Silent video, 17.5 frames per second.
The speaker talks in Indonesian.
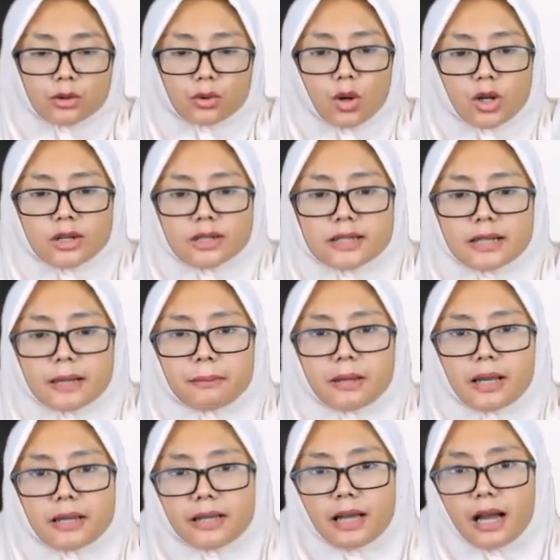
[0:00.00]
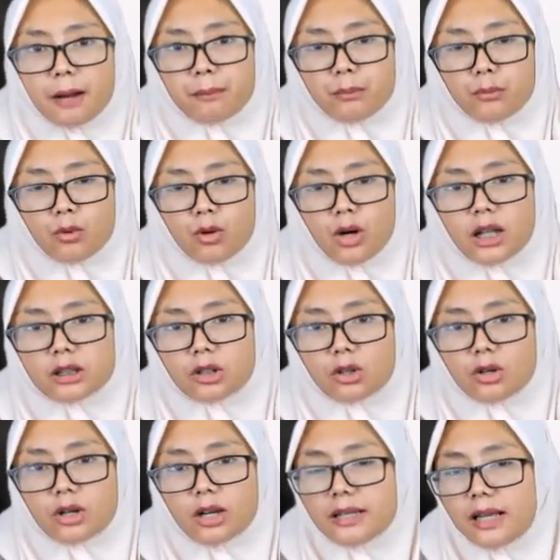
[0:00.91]
konsep gaya apung
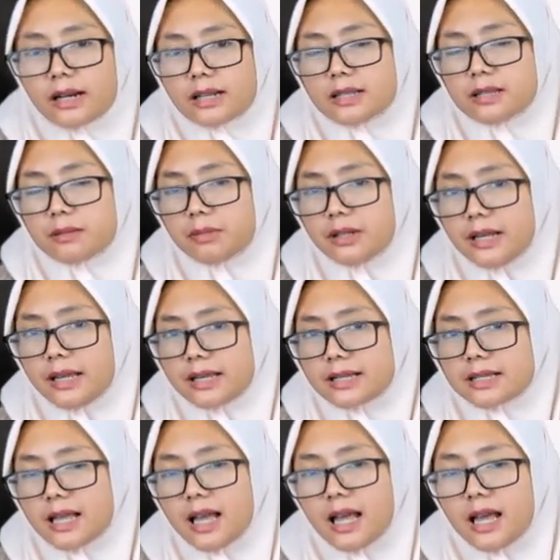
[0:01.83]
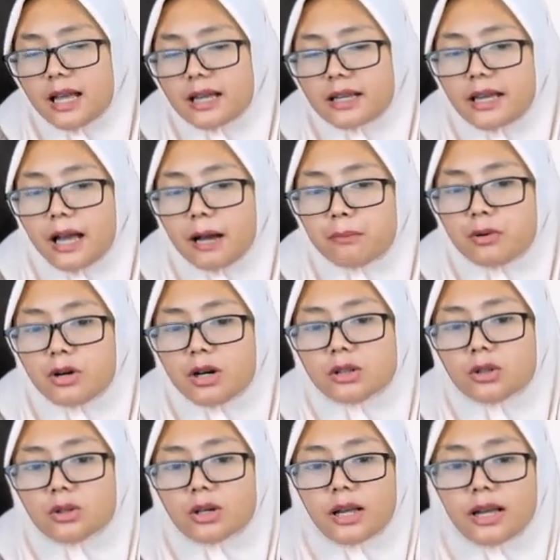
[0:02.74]
atau gaya Archimedes. Gaya apung
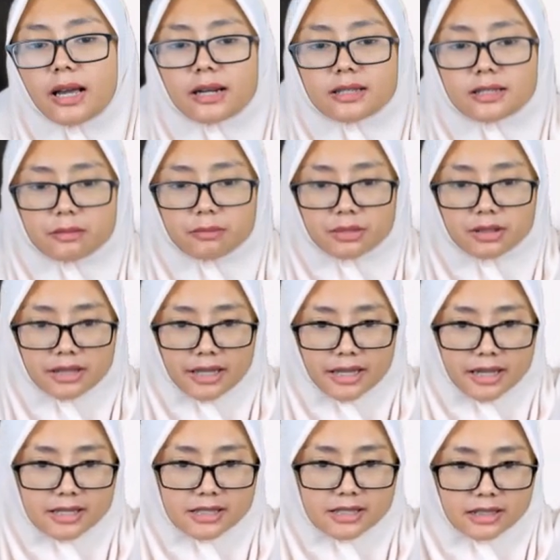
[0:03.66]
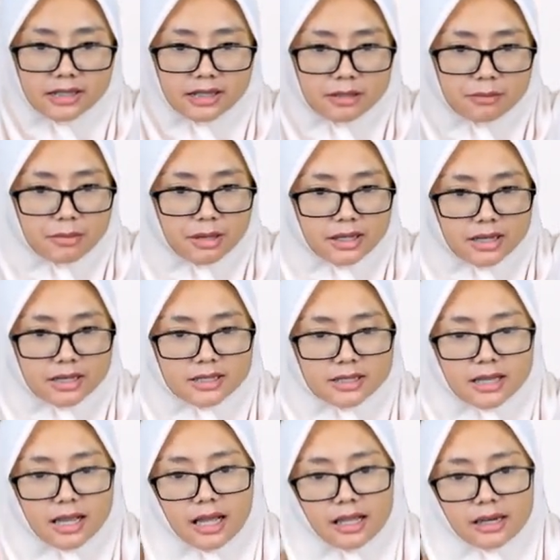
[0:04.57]
atau gaya Archimedes ini banyak
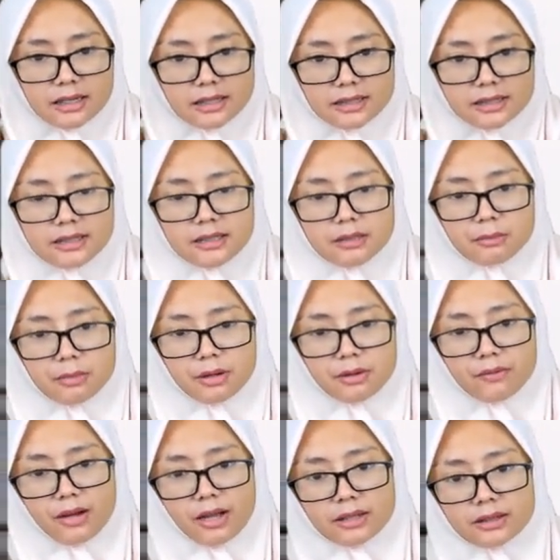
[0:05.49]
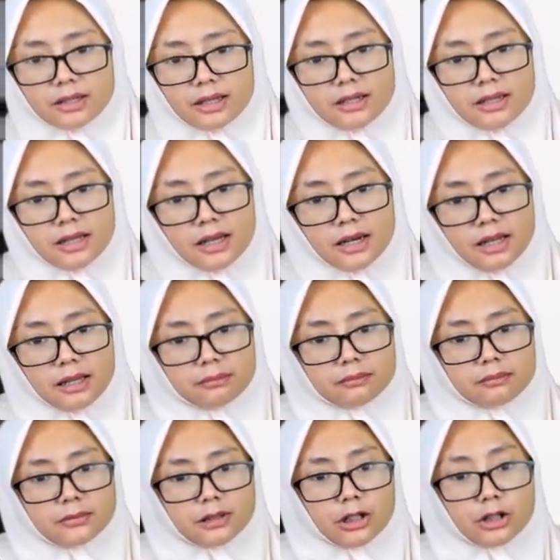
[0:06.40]
sekali dimanfaatkan
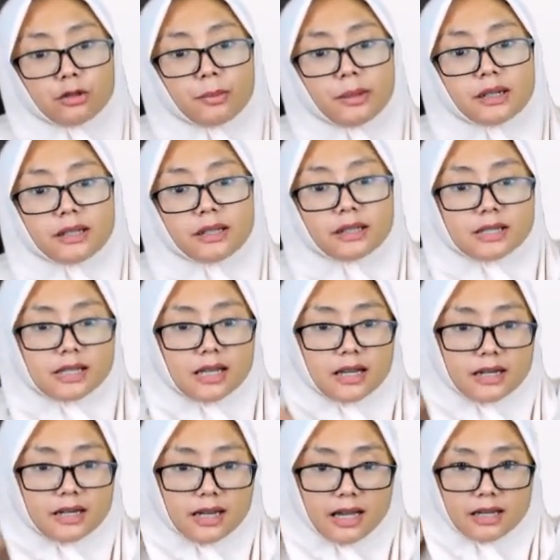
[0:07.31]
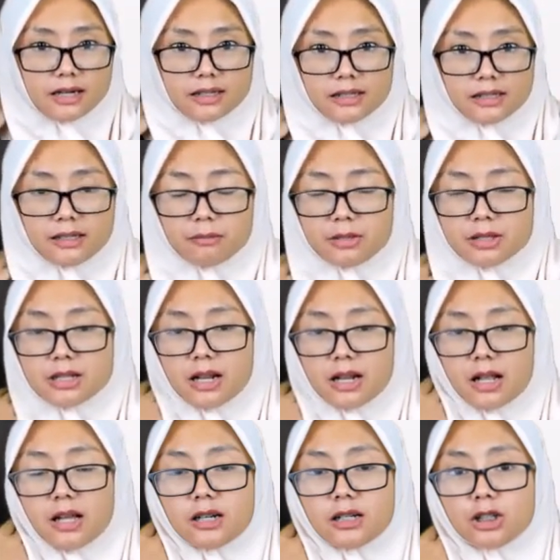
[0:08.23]
dalam kehidupan kita sehari-hari,
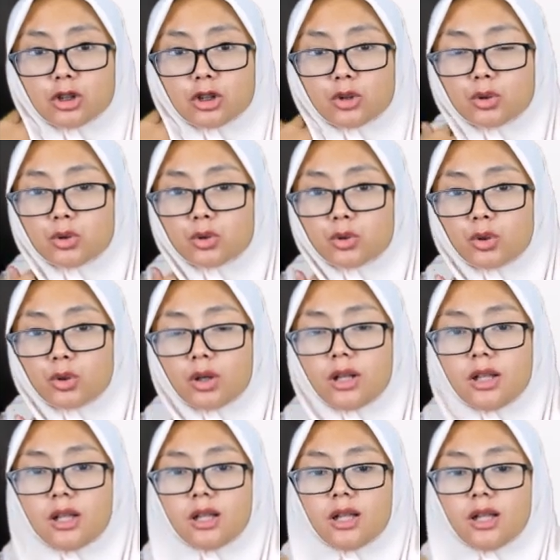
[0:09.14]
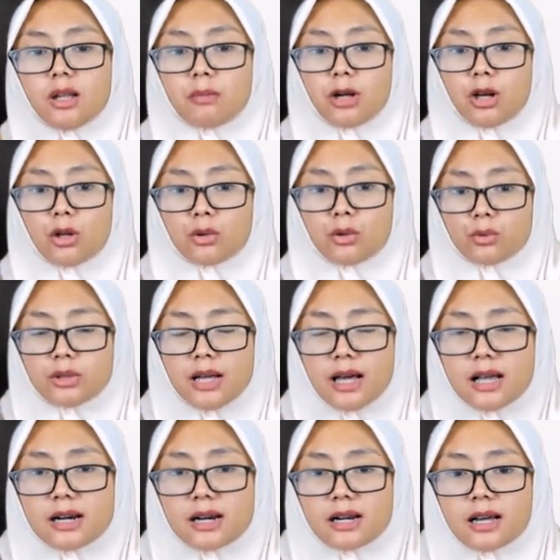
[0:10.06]
misalkan itu untuk balon
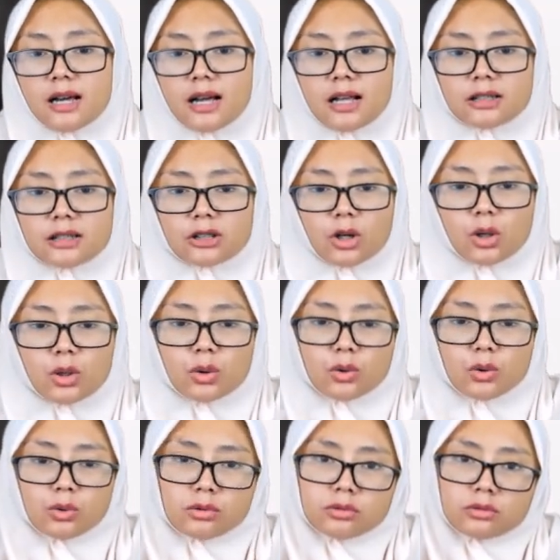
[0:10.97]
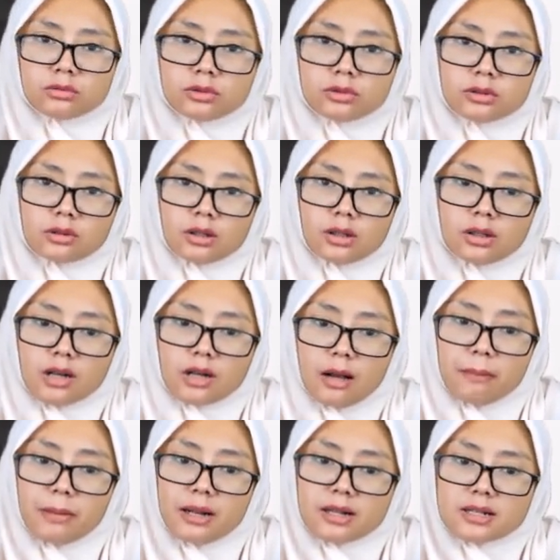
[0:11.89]
udara atau untuk eh,
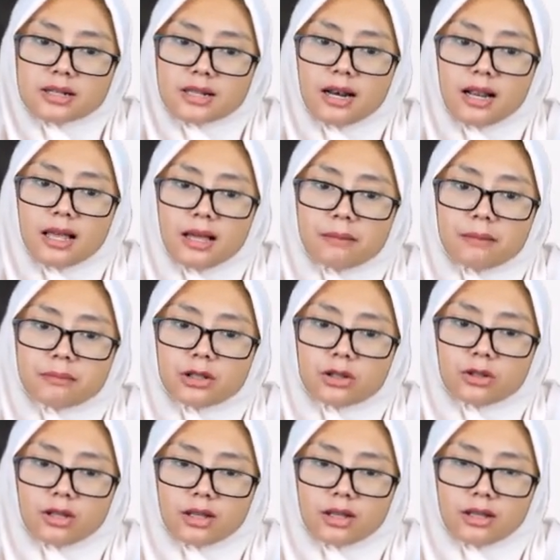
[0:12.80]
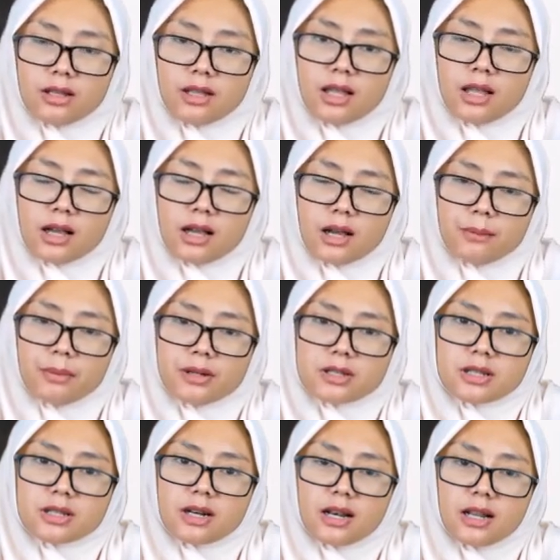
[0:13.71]
kapal selam gitu ya. Kapal
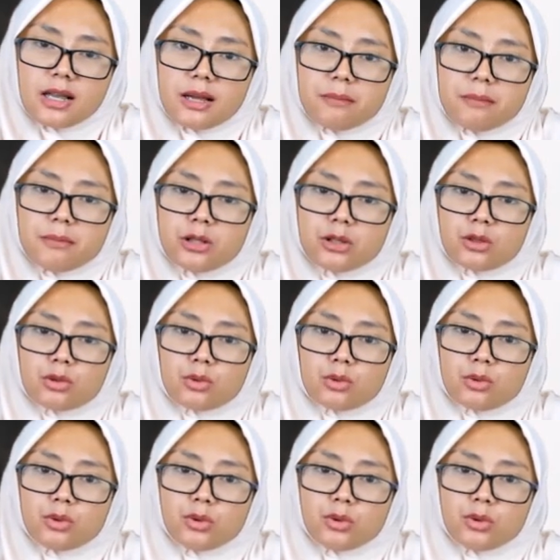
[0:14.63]
selam itu